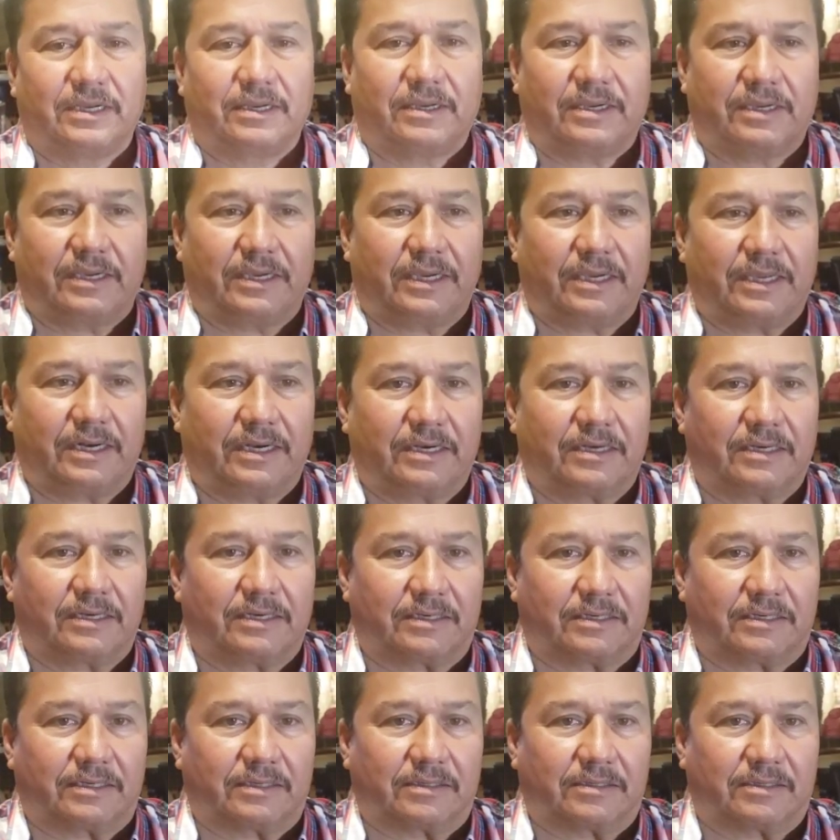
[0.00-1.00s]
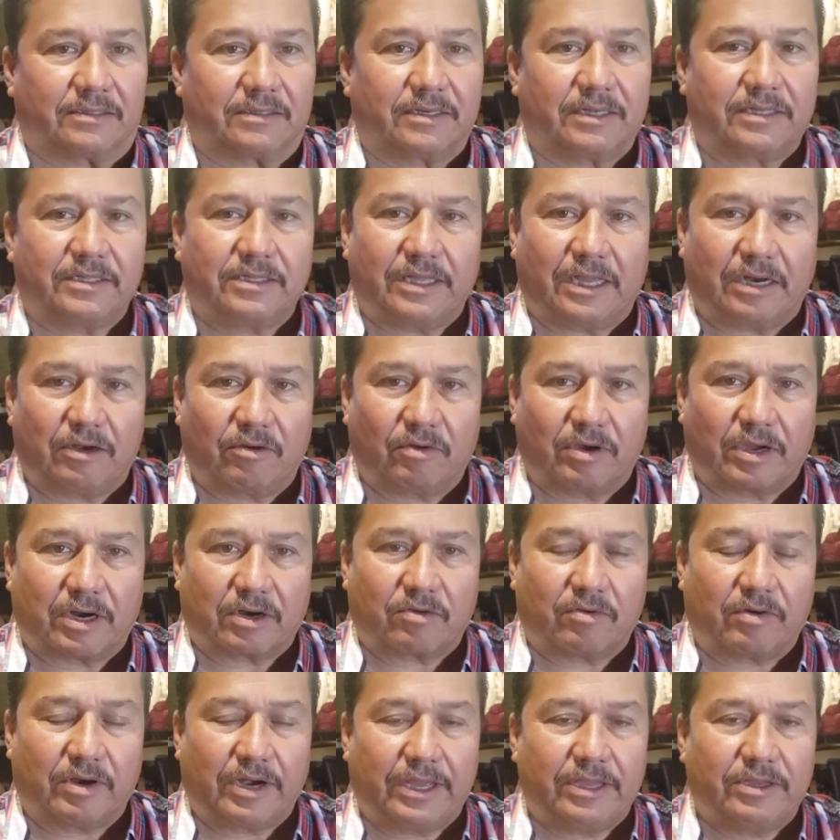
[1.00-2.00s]
en,
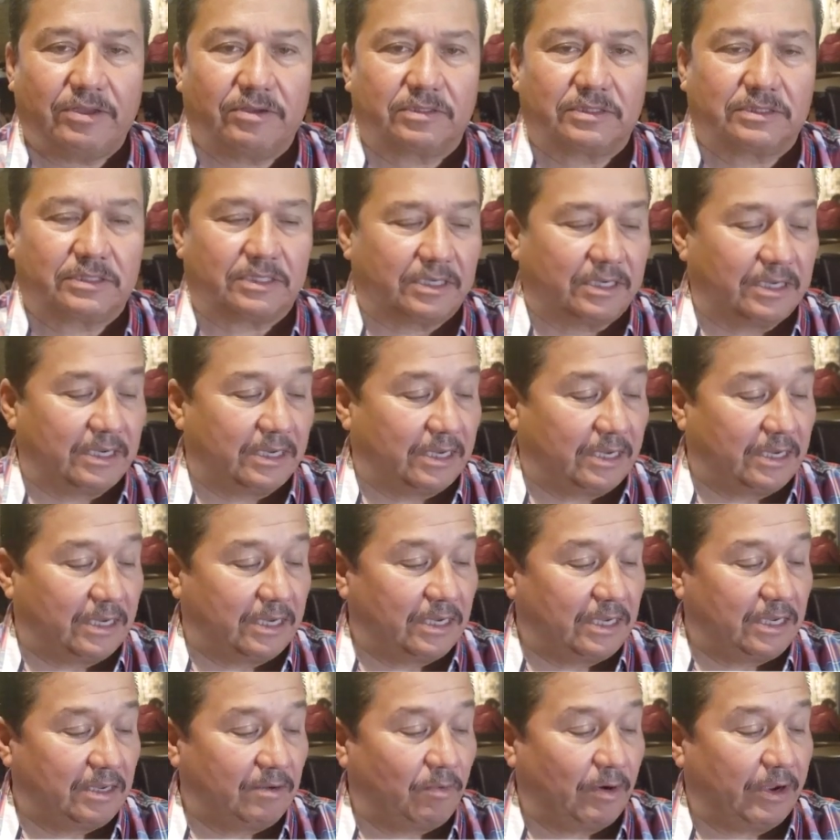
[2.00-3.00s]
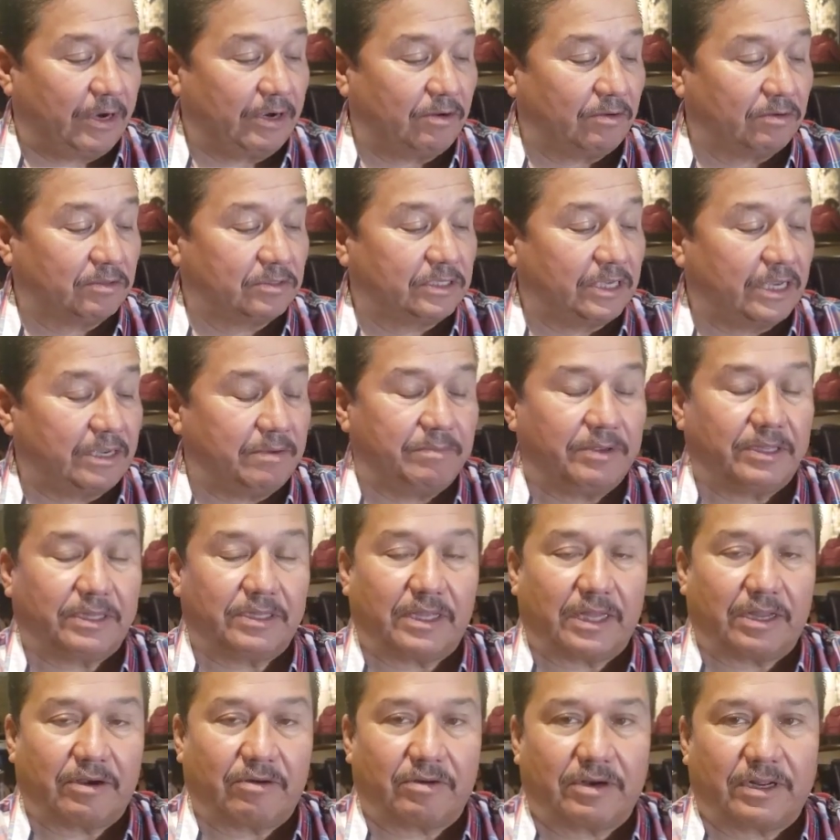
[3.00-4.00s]
dialogar con ellos y bueno, se
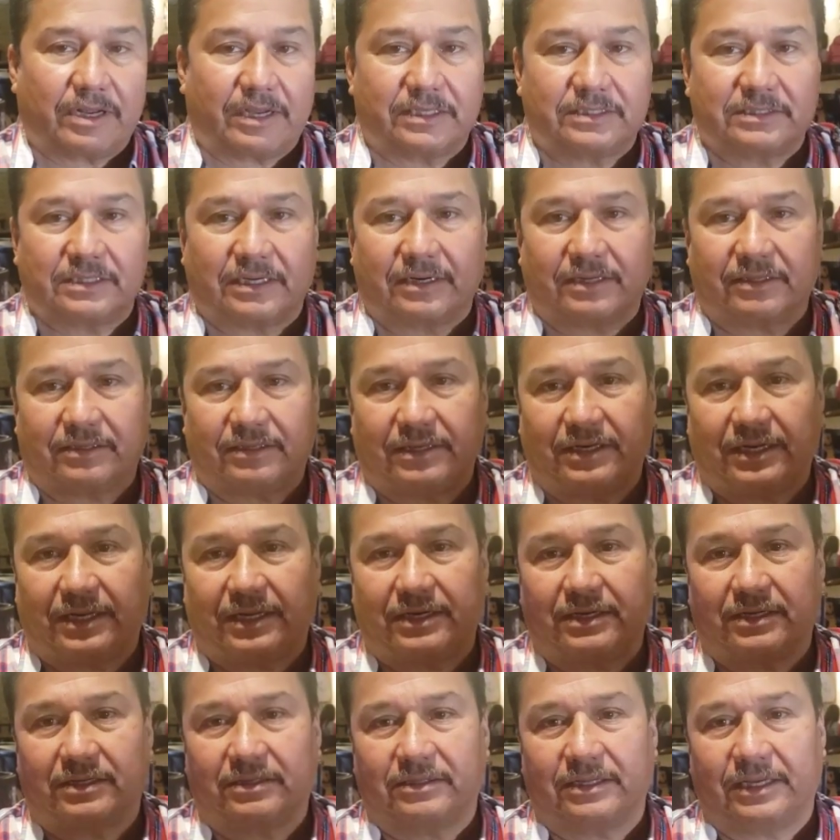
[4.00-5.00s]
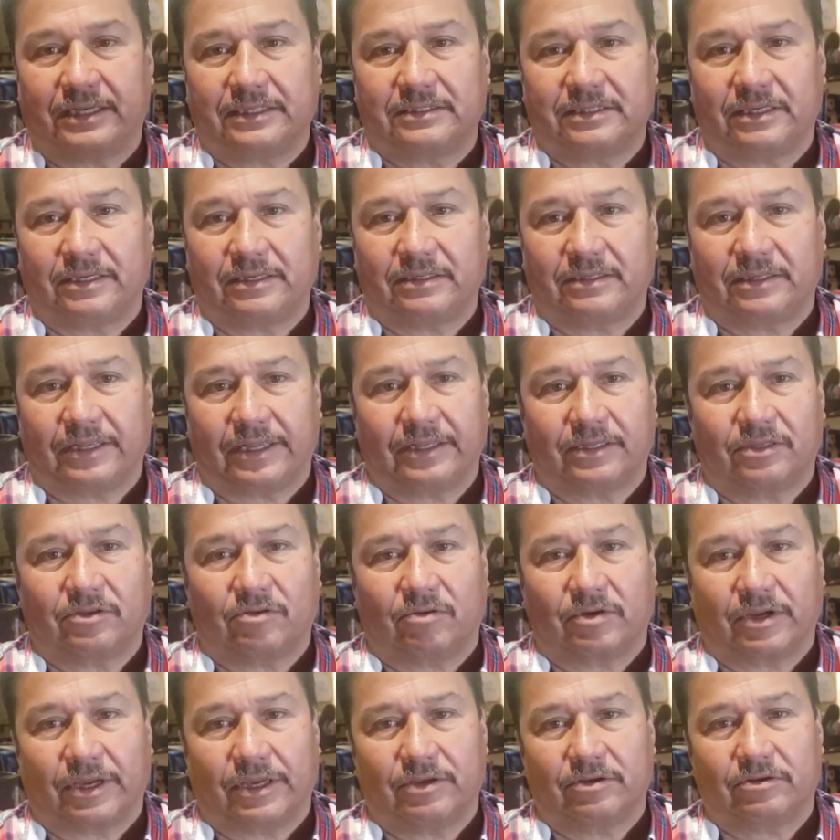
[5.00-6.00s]
invitaron a que se retiraran de ese
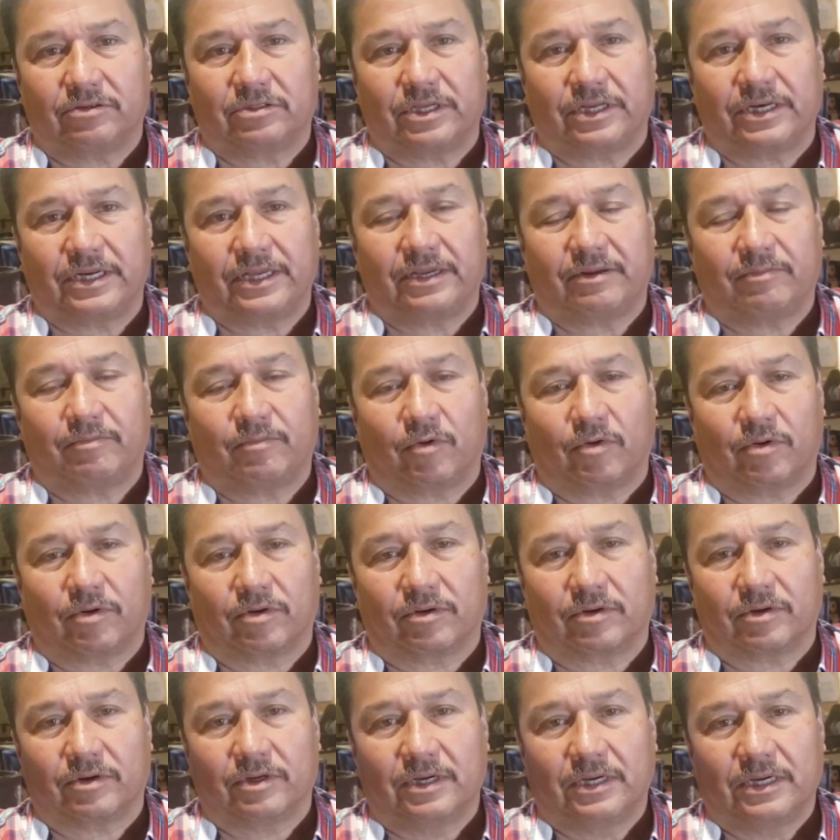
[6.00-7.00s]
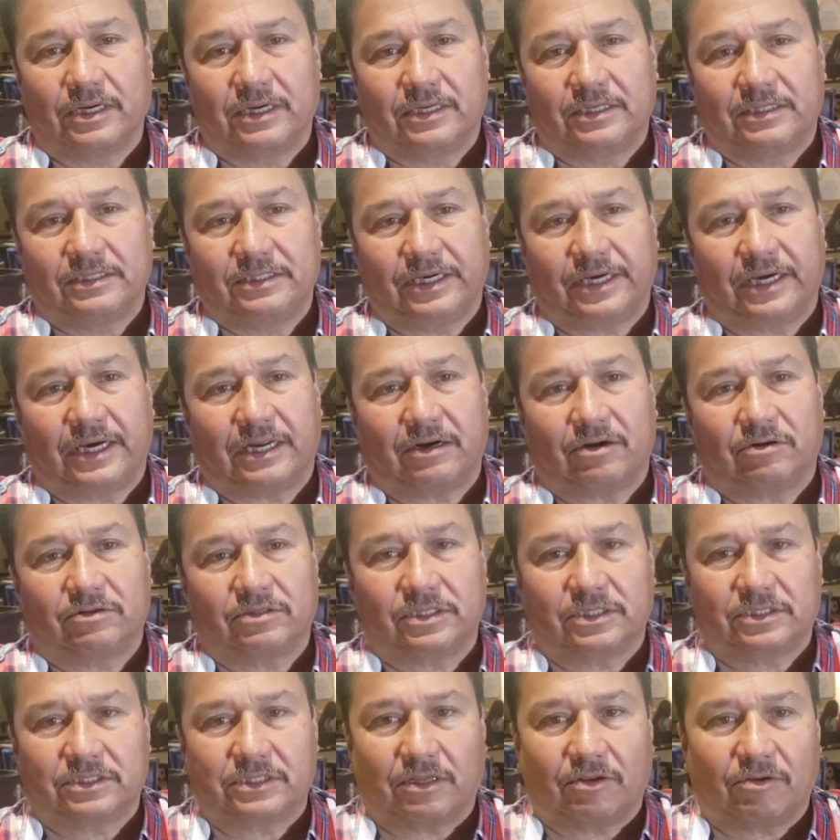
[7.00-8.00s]
intento que ellos tenían por llegar a
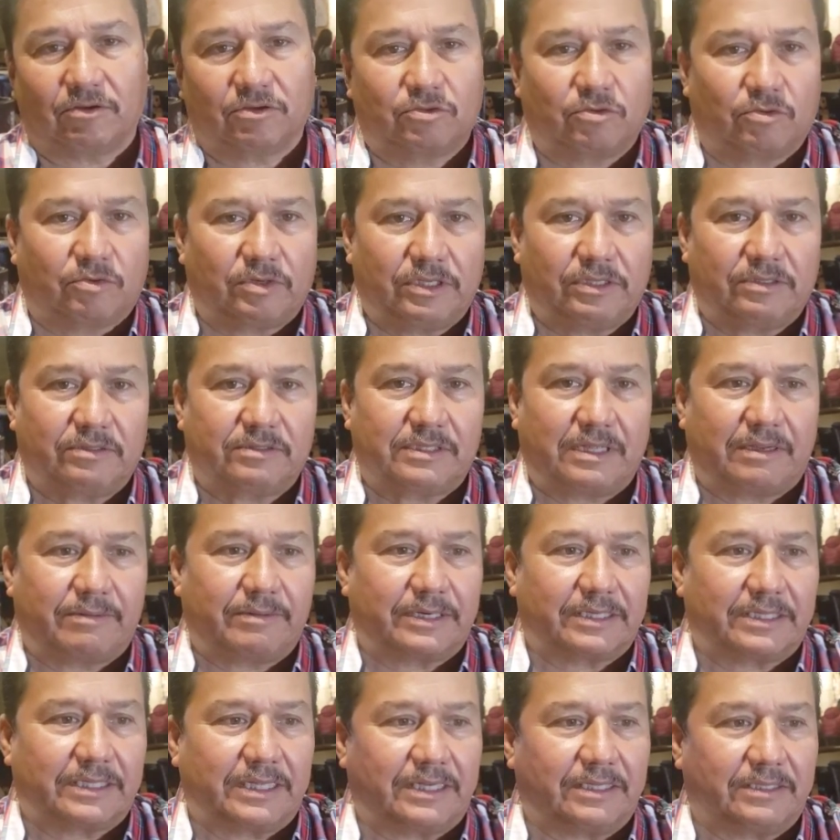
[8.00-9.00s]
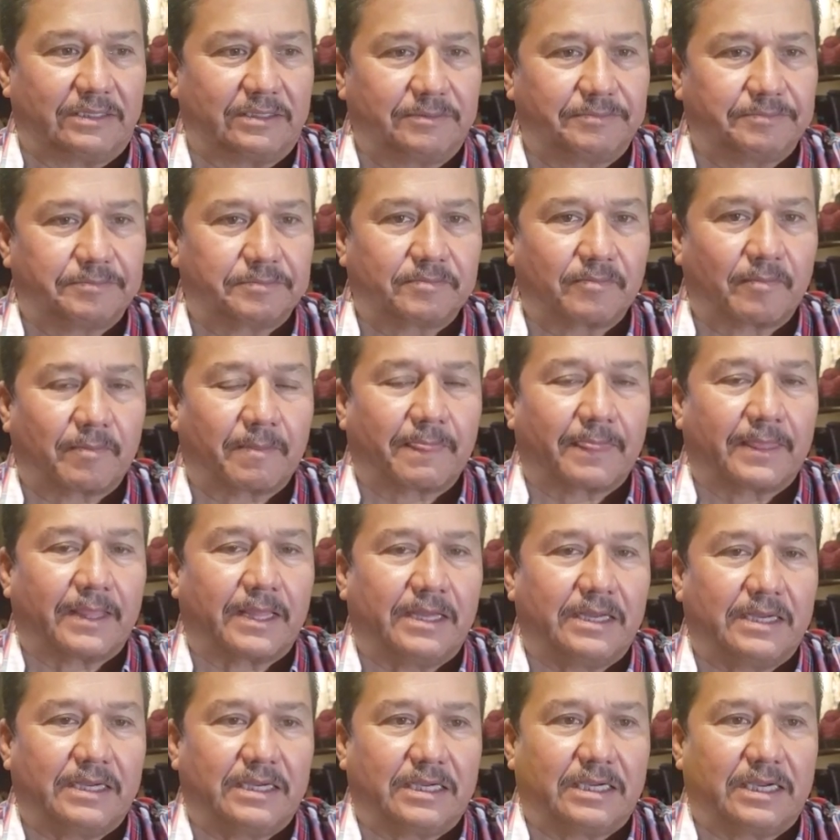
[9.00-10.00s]
los Estados Unidos. La verdad
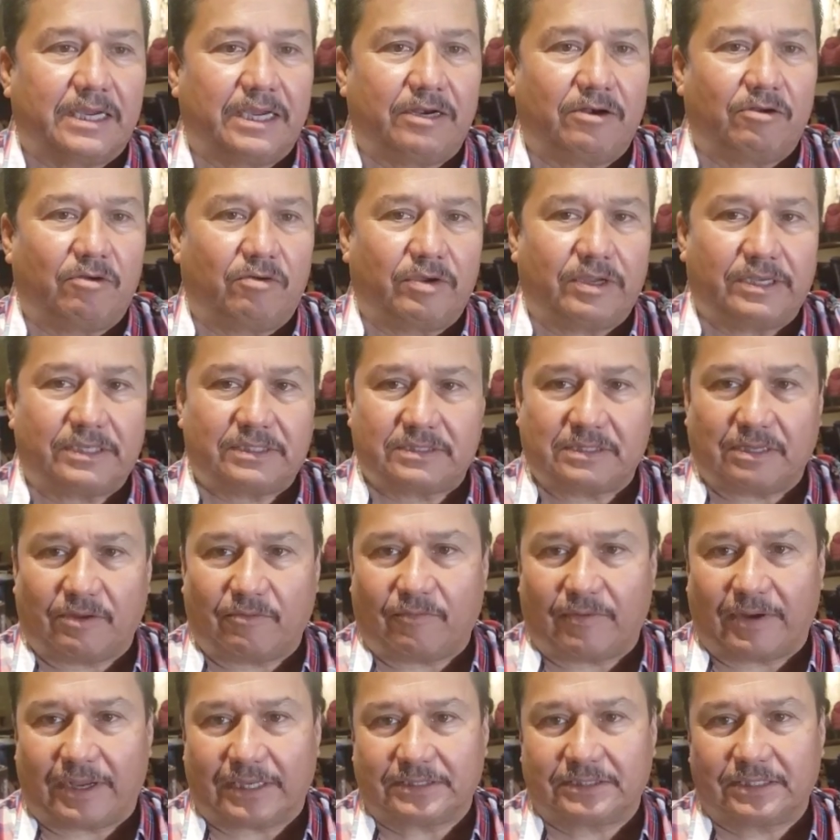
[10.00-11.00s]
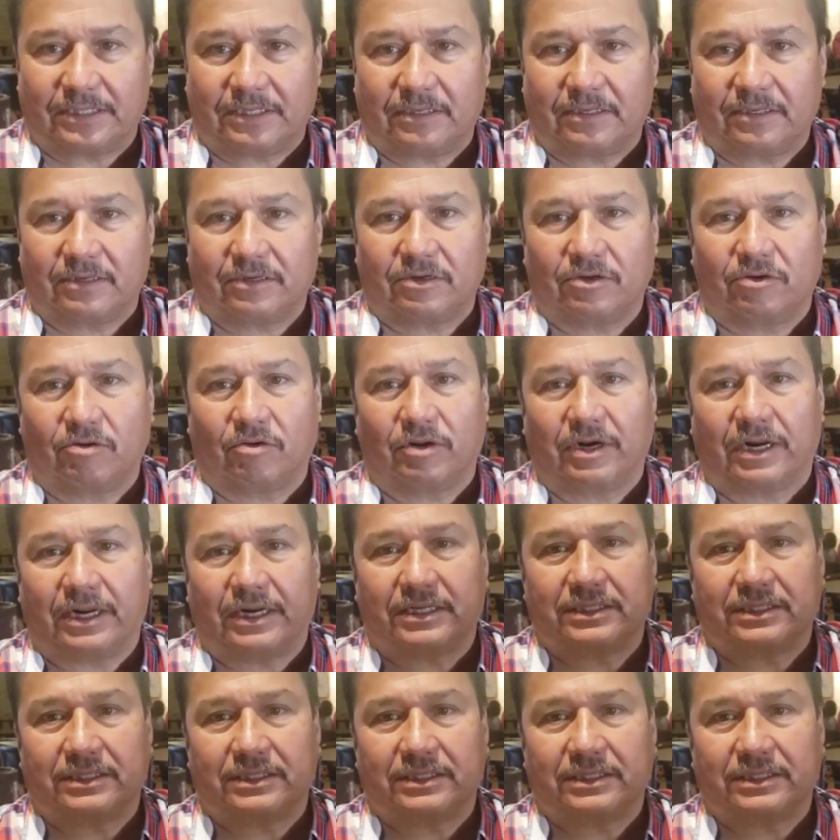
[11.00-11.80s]
que no es tan fácil lograr